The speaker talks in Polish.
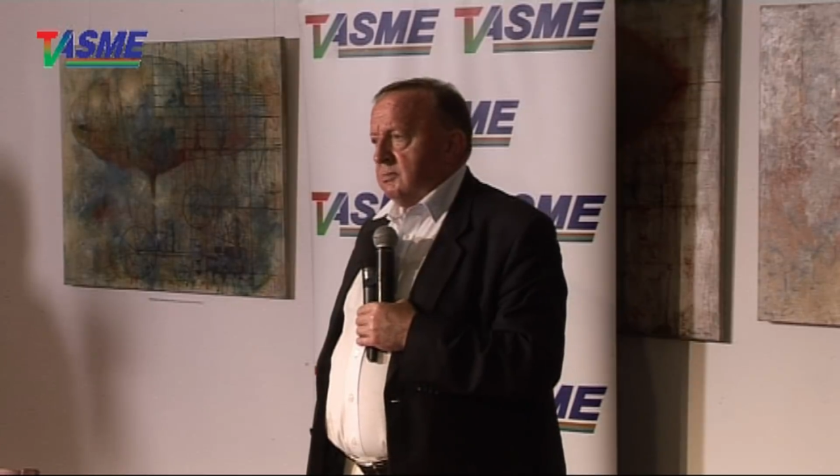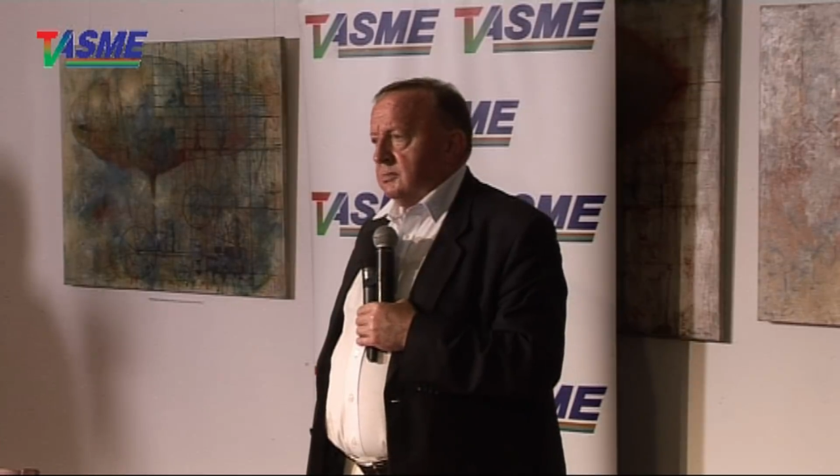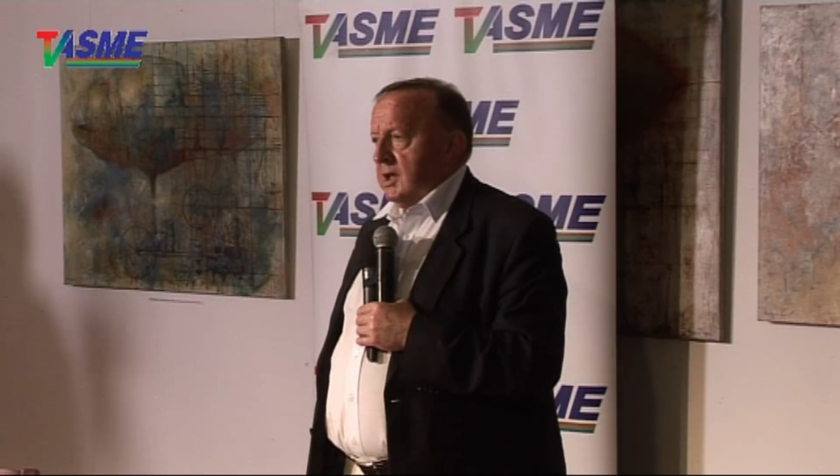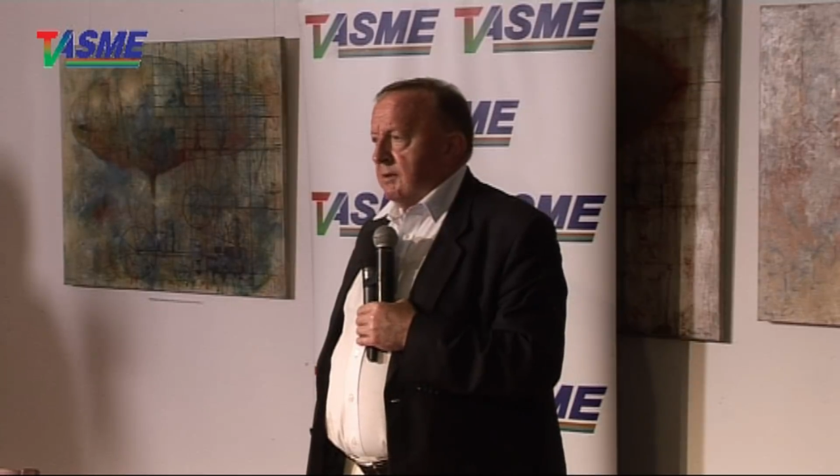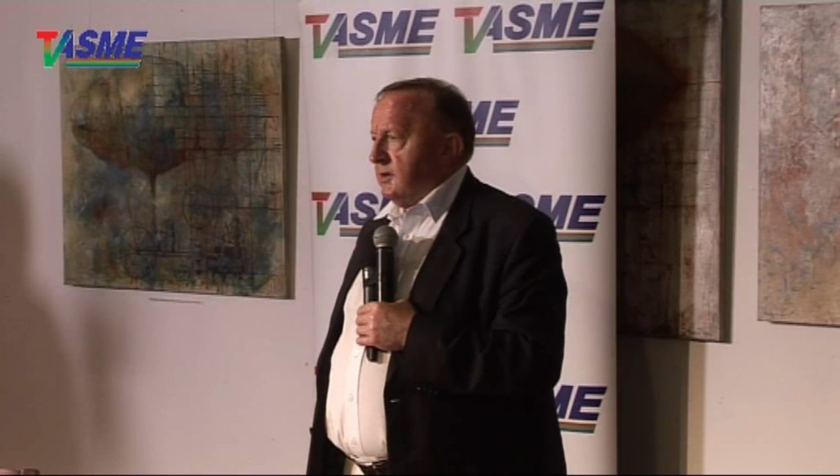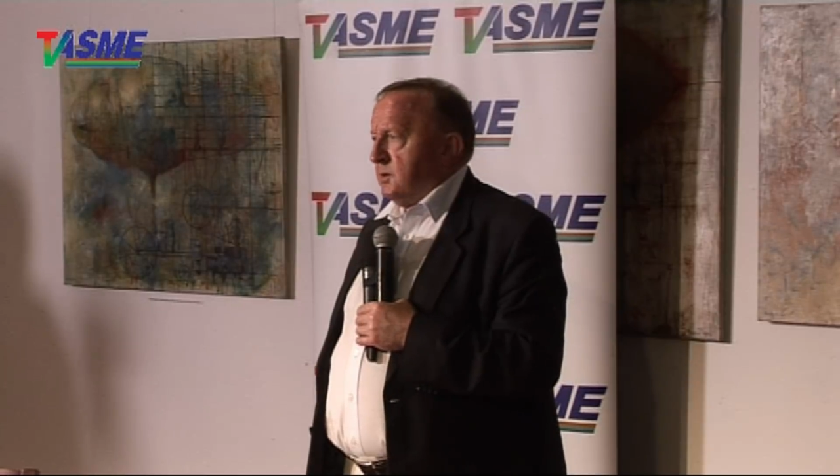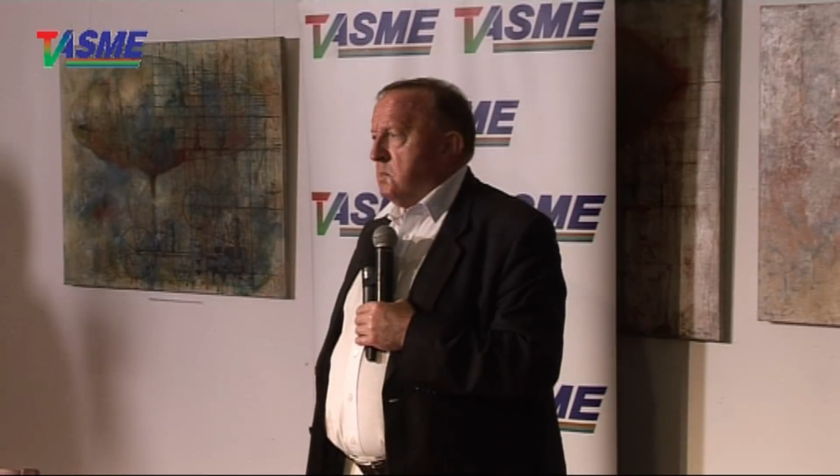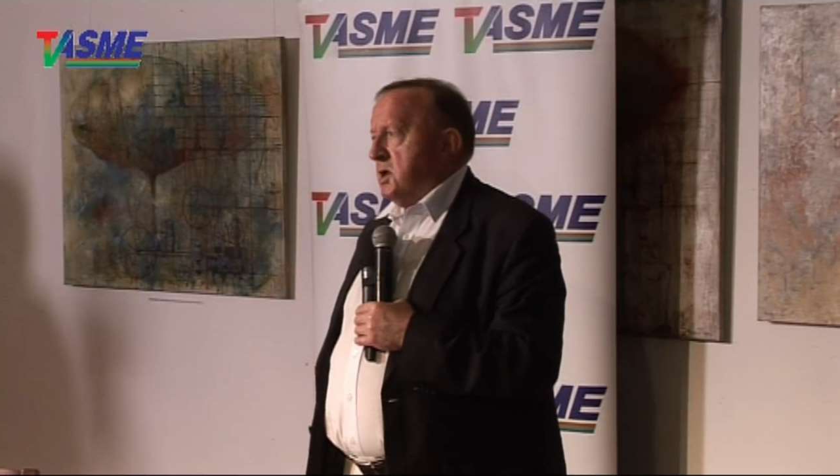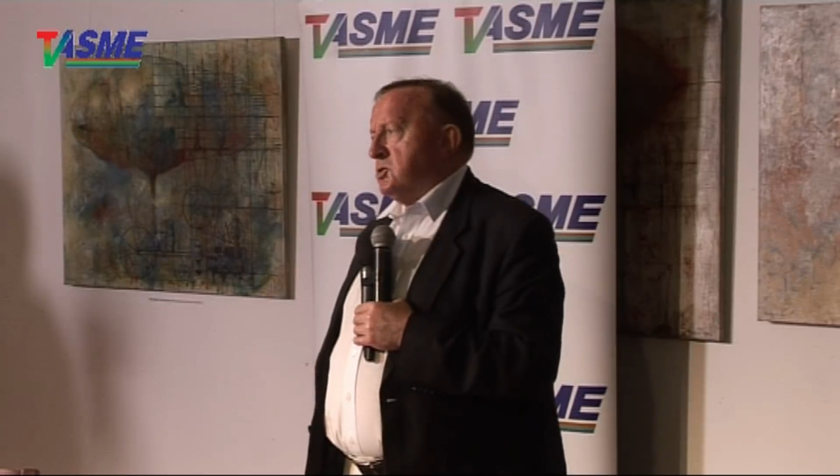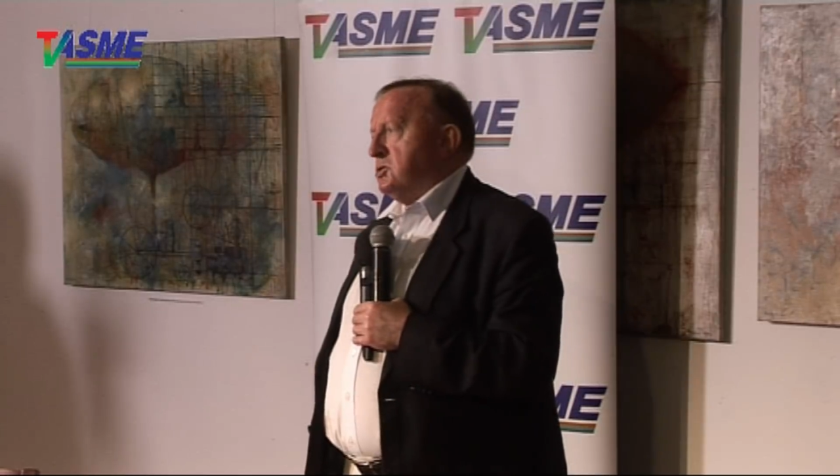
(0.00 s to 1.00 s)
Nawet
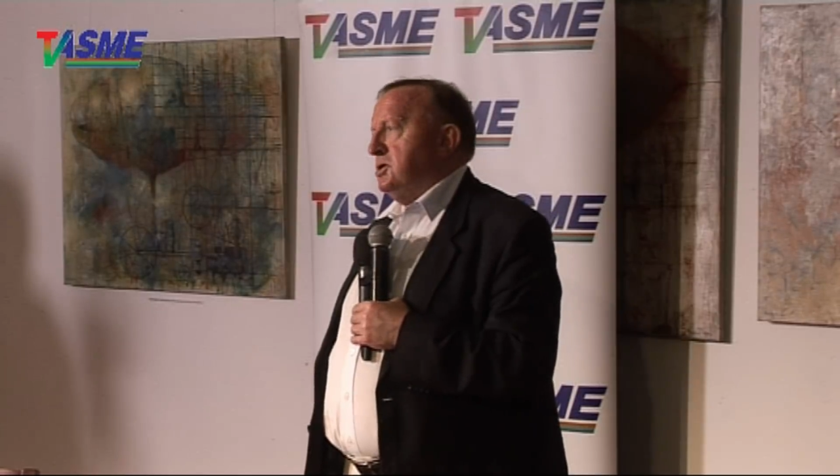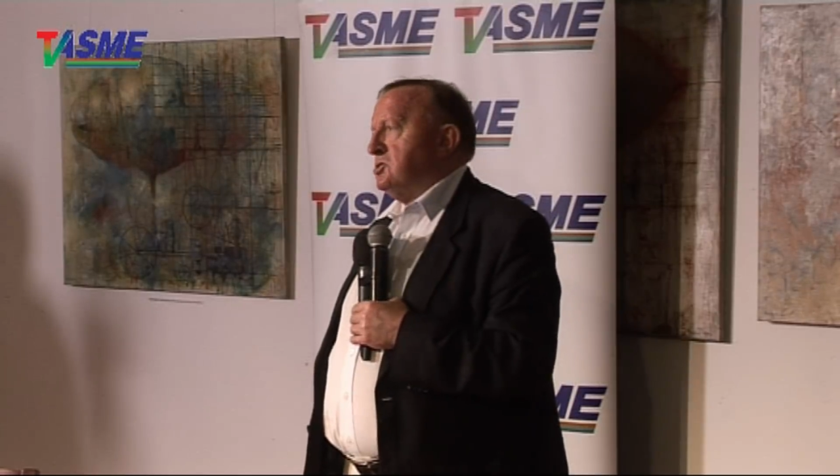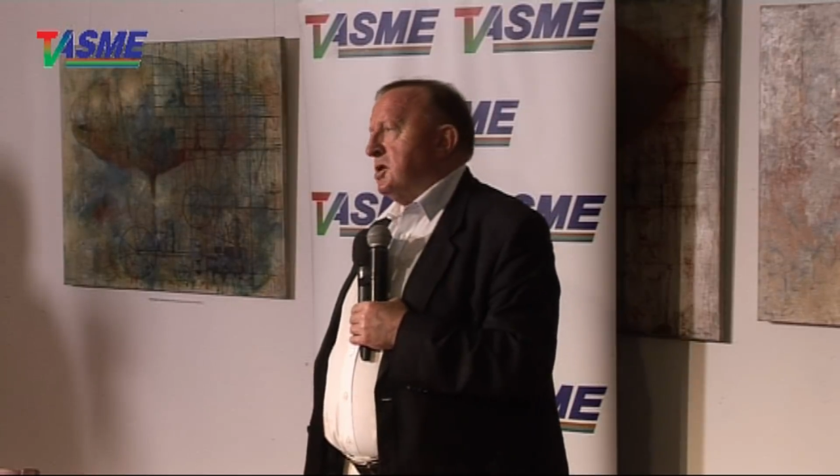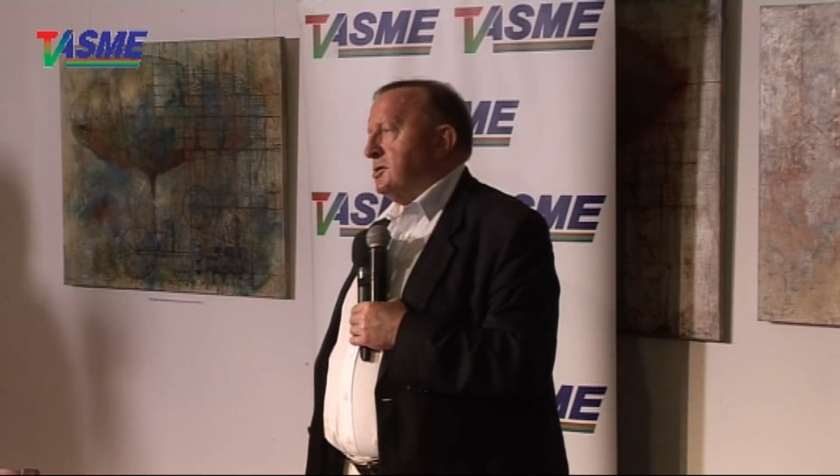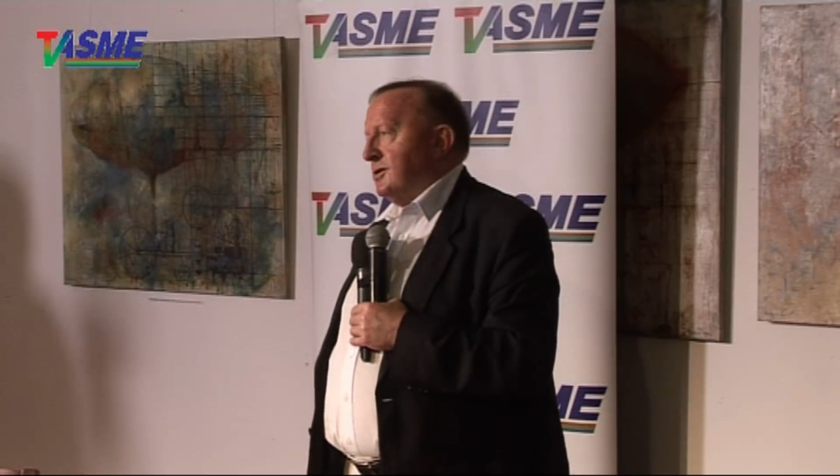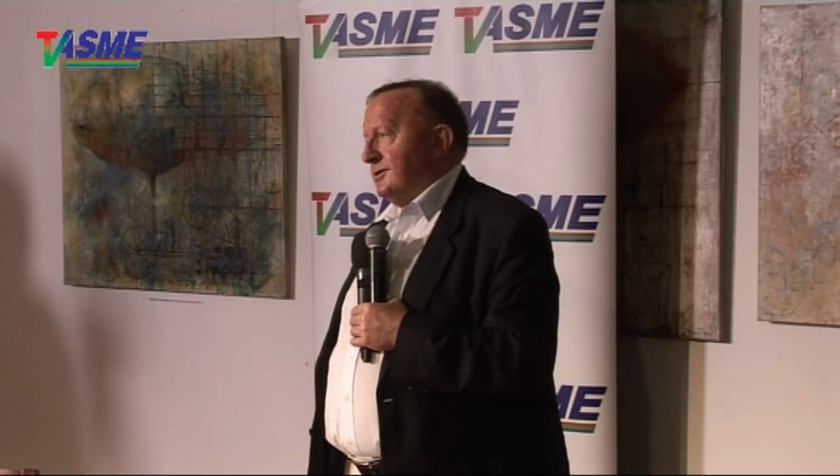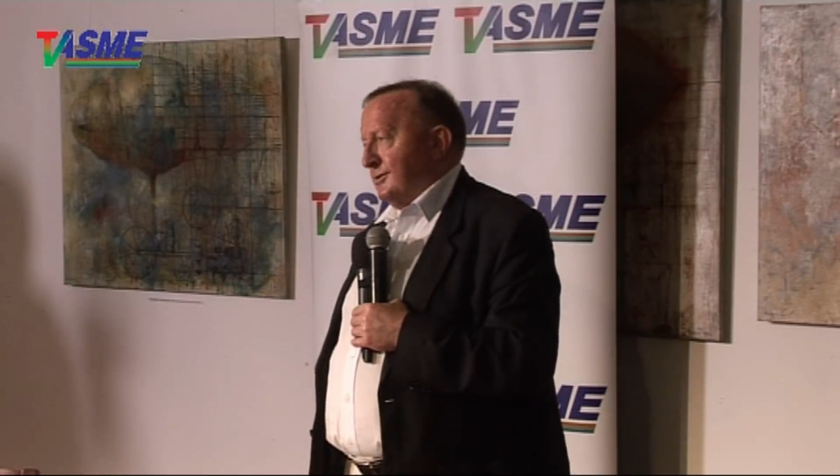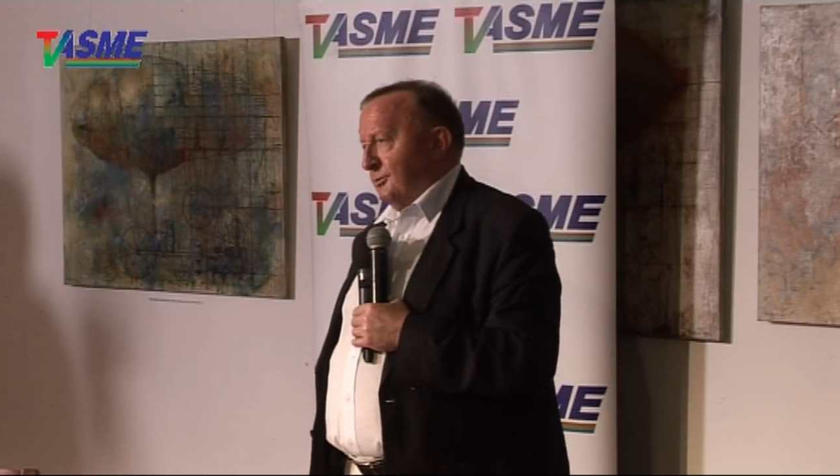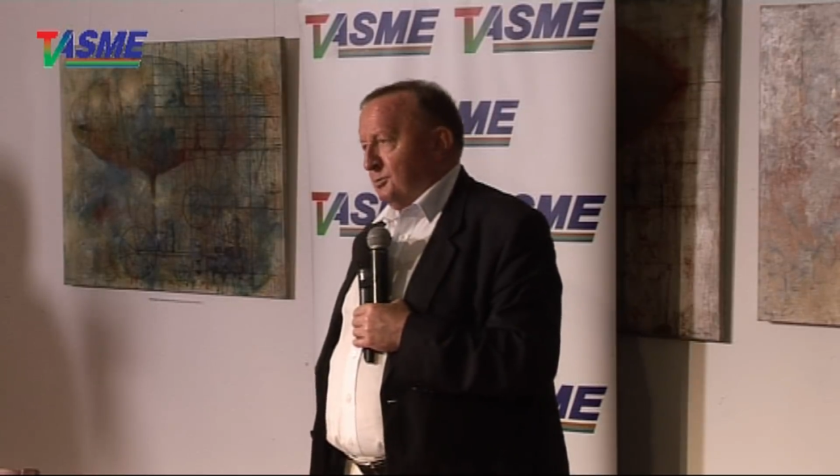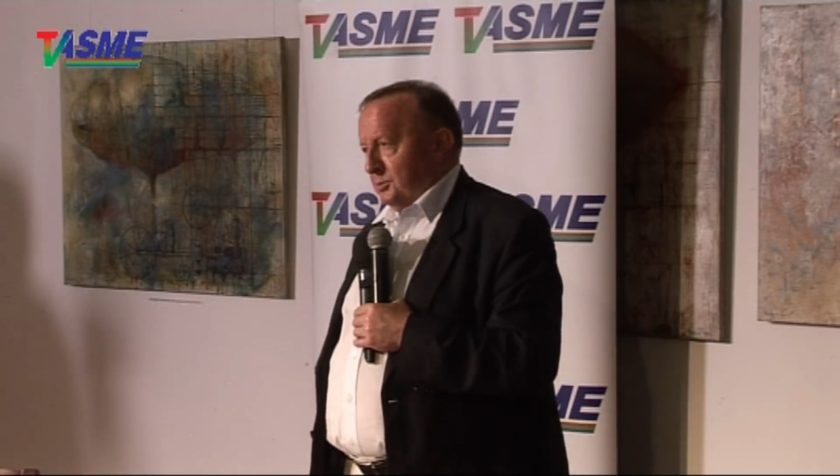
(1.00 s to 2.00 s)
mężni Czesi
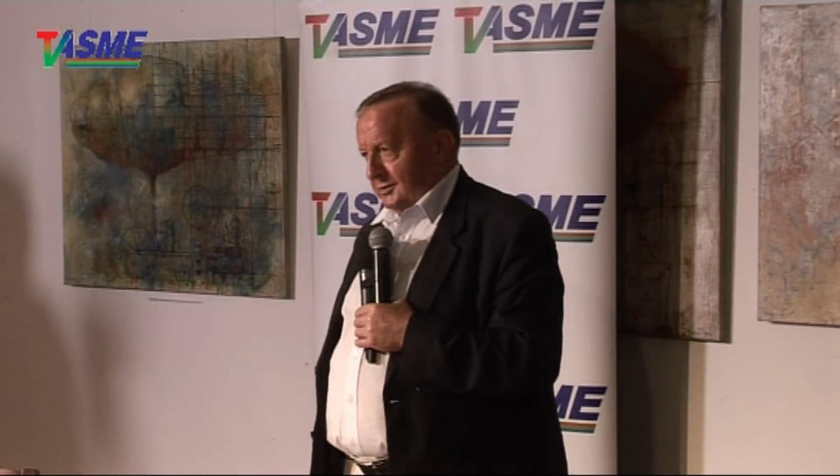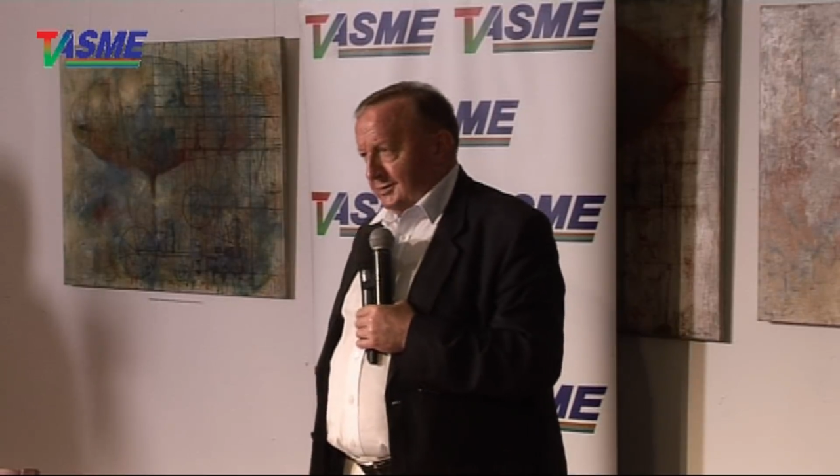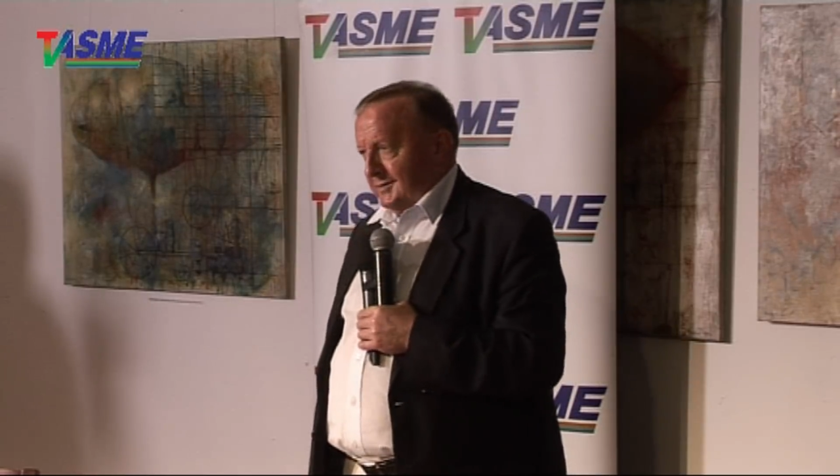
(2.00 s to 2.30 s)
są pod